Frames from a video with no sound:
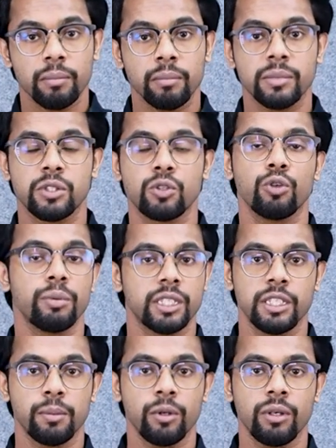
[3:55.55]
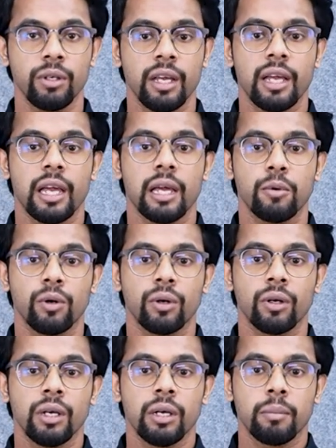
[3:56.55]
জৈবিক জীবন এবং
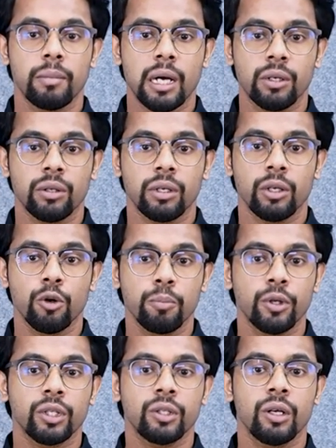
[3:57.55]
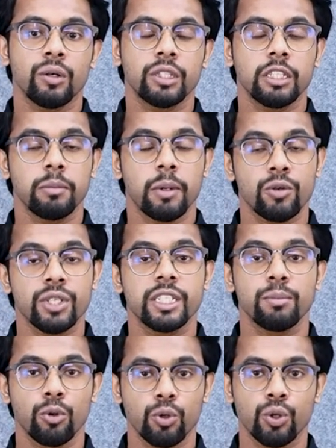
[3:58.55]
মান উপরের তলা হচ্ছে মানুষের যে
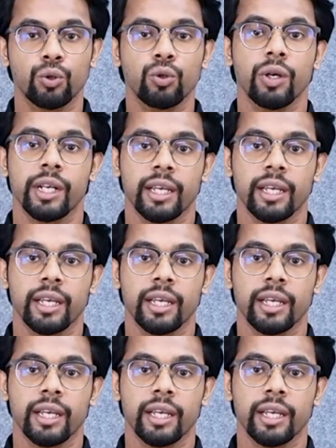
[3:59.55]
মনুষ্যত্ব এটাকে